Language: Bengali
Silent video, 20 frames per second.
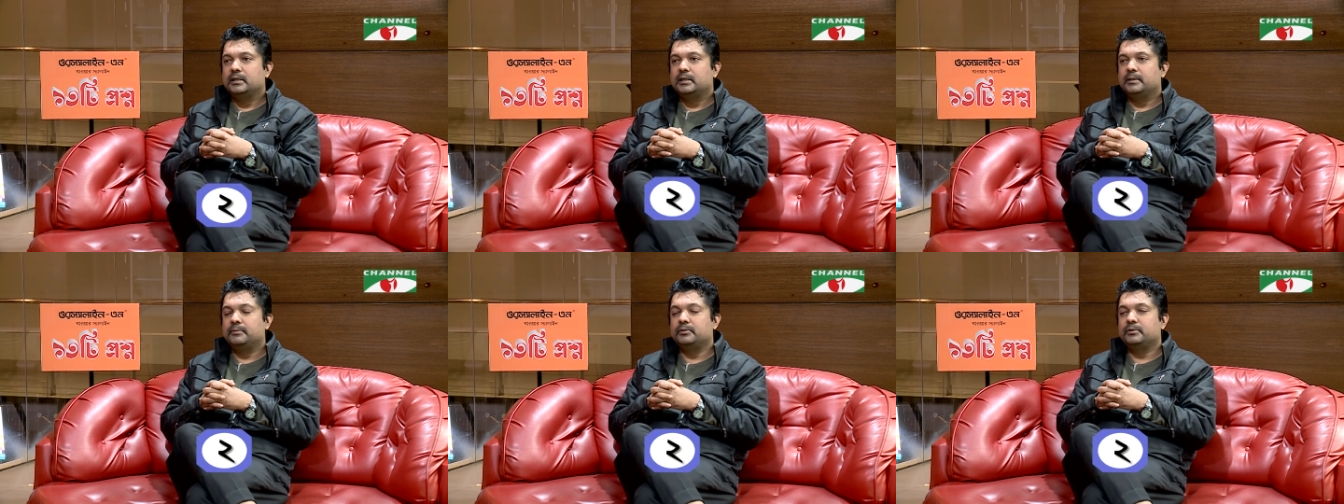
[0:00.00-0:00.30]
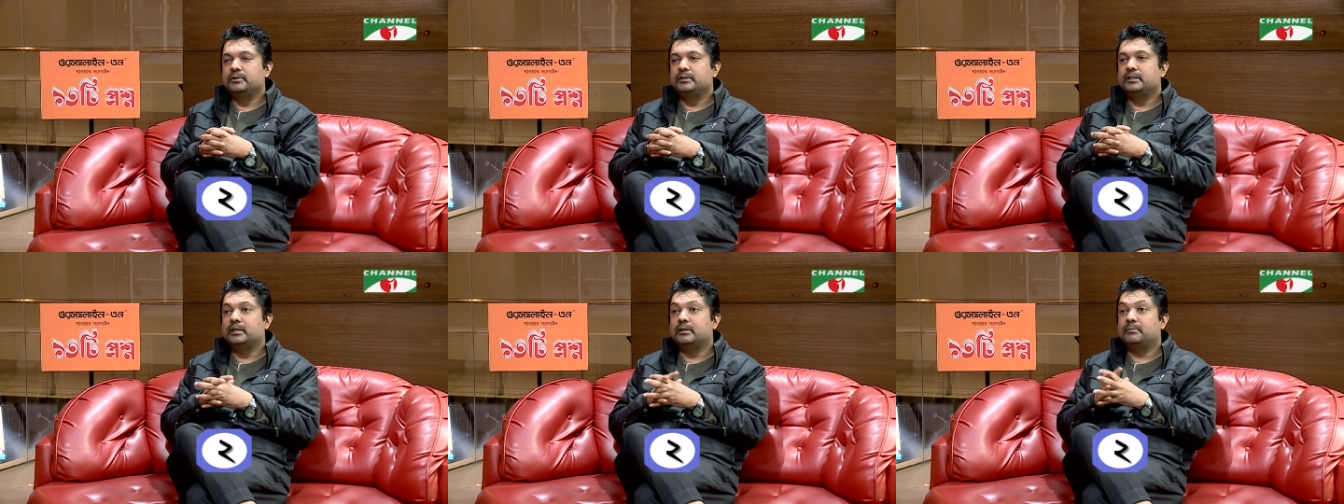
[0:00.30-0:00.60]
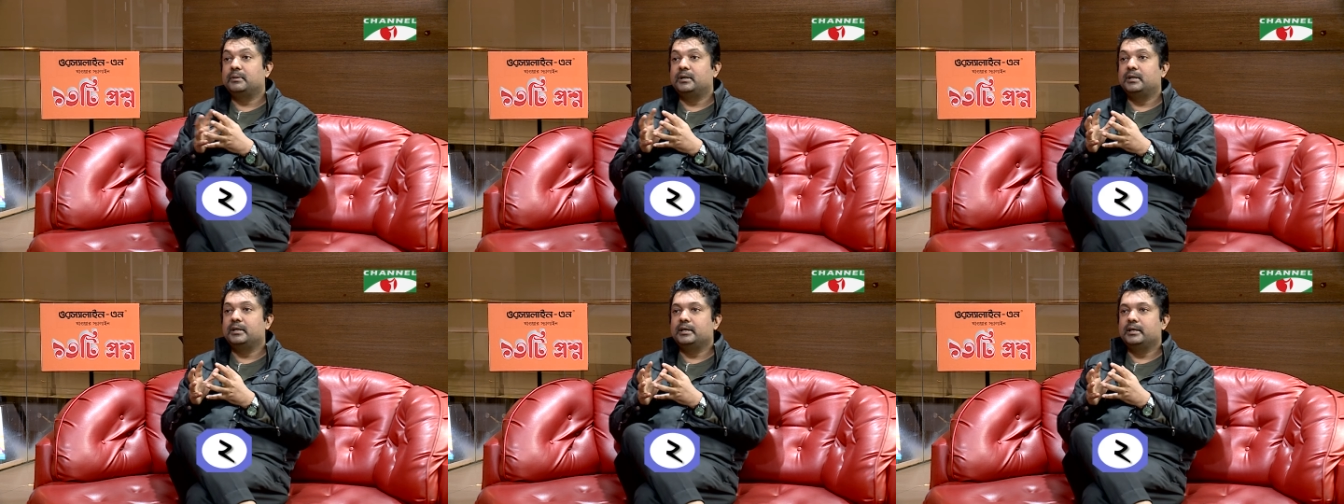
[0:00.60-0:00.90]
এবং
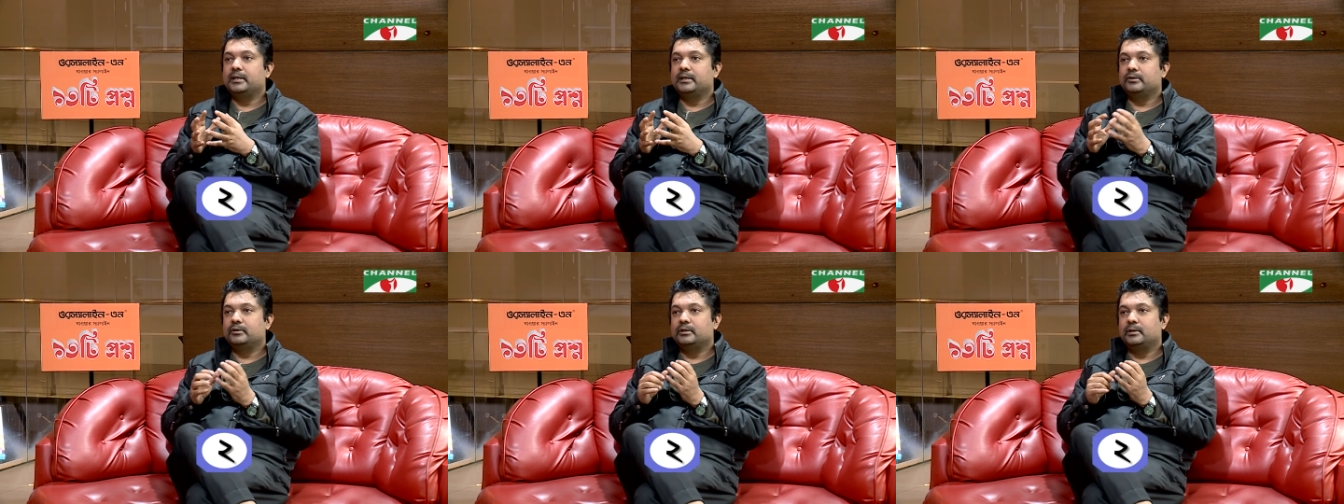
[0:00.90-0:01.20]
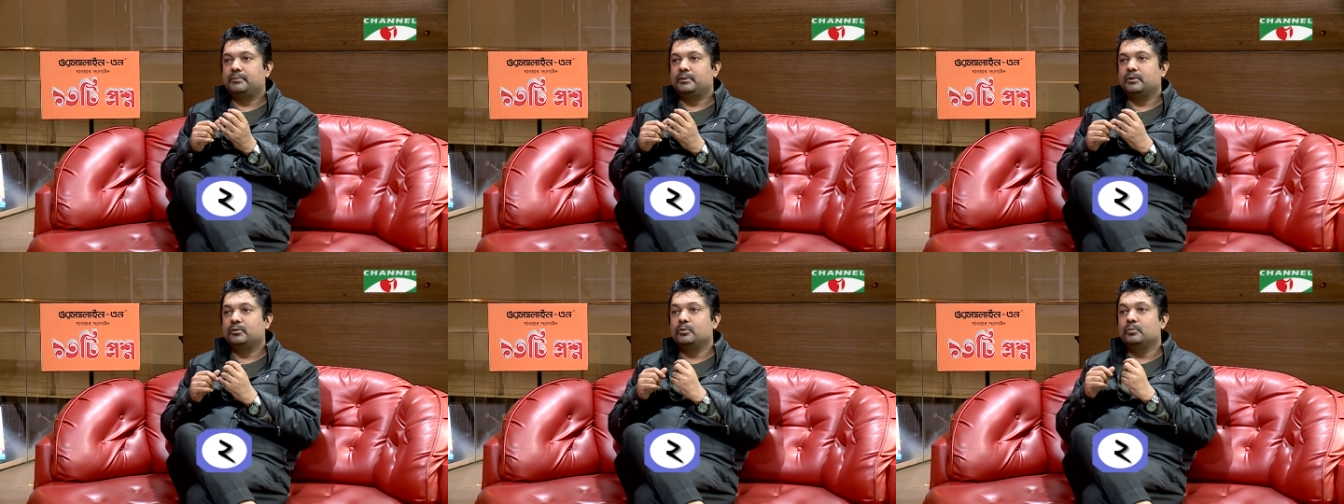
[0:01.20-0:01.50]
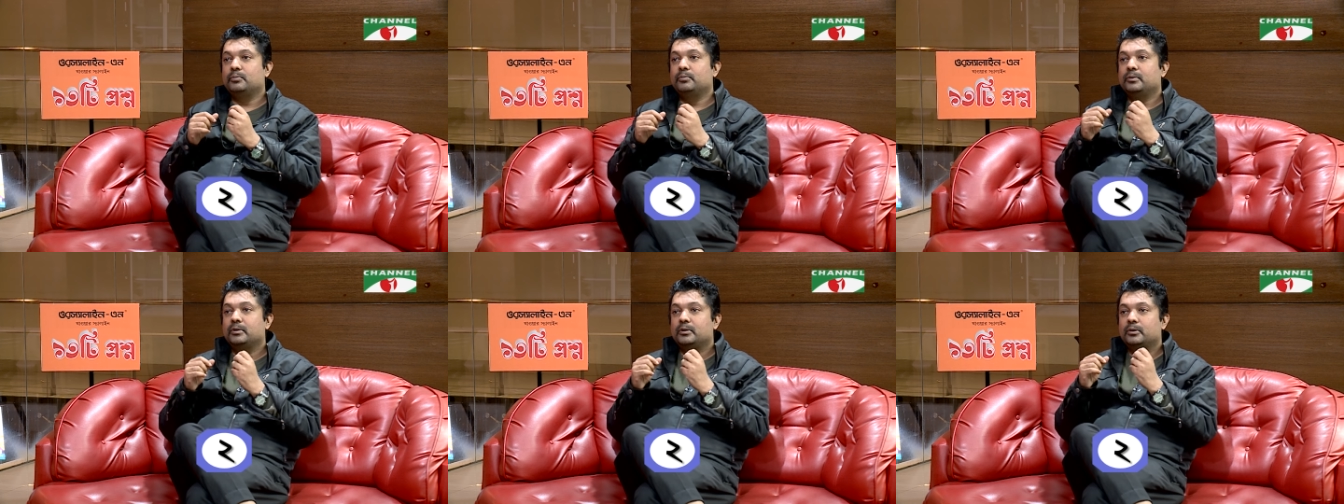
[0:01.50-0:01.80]
জার্মানকে কিন্তু আমরা
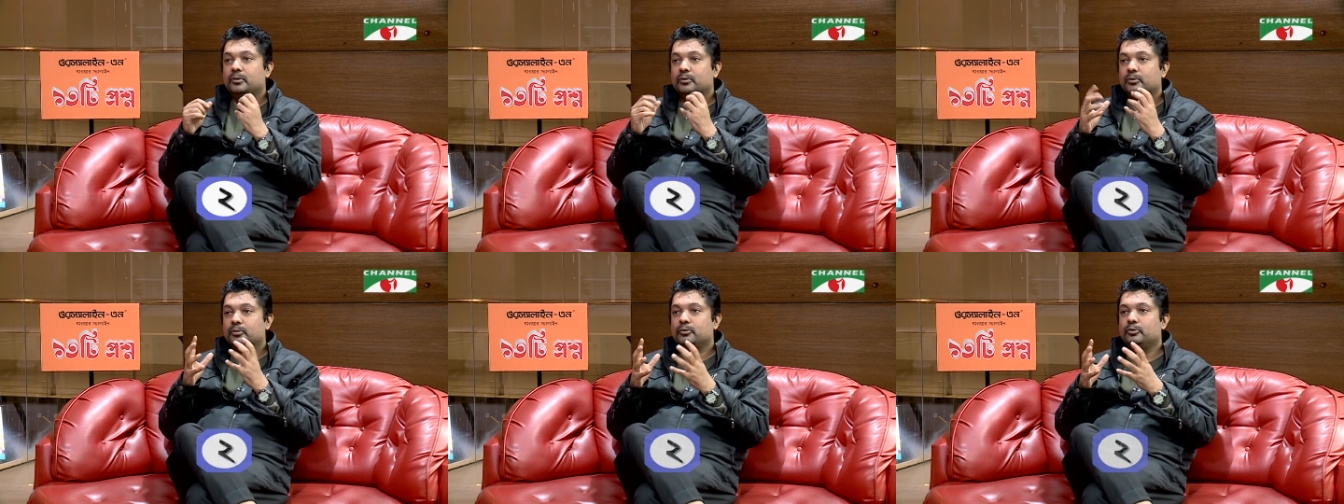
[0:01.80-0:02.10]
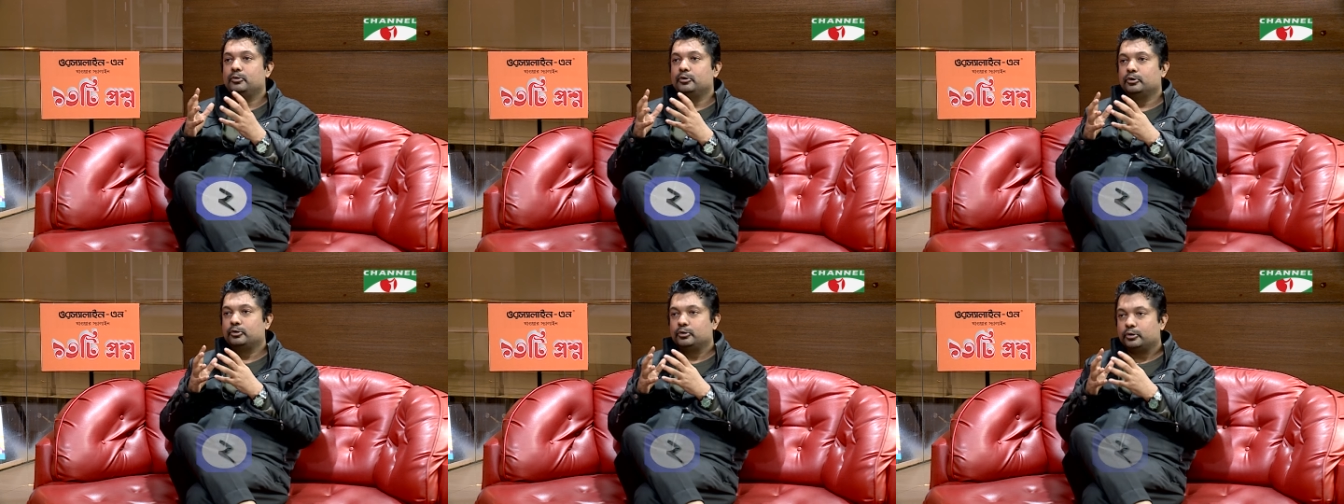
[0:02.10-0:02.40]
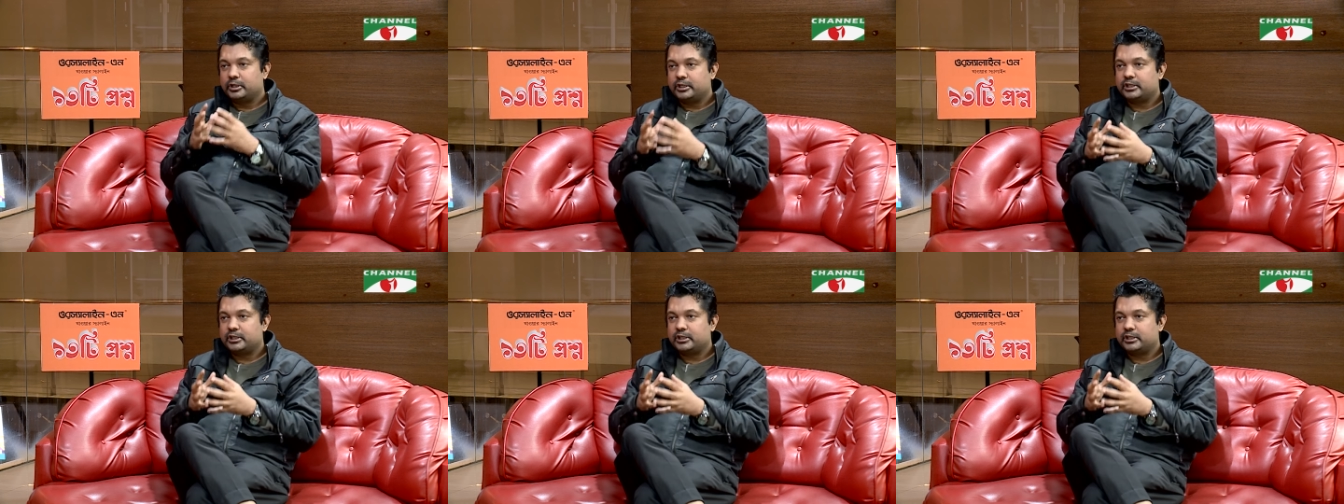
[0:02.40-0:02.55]
খুব উন্নত